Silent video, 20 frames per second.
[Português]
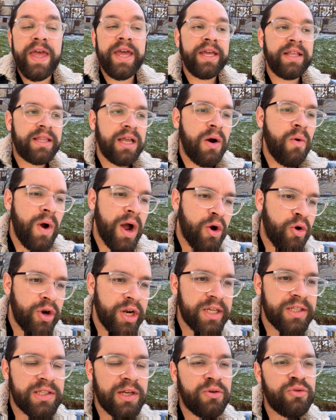Então, a
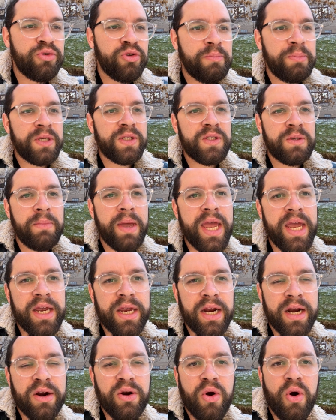conexão do
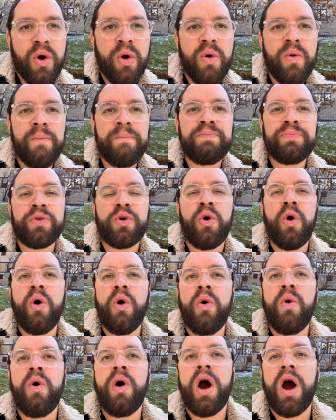Peacemaker com,
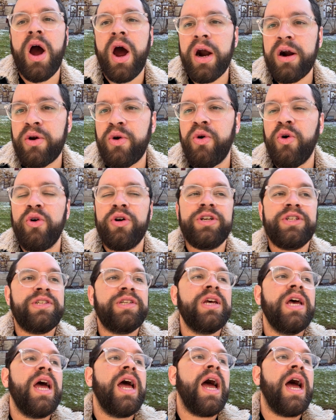com a Harcourt,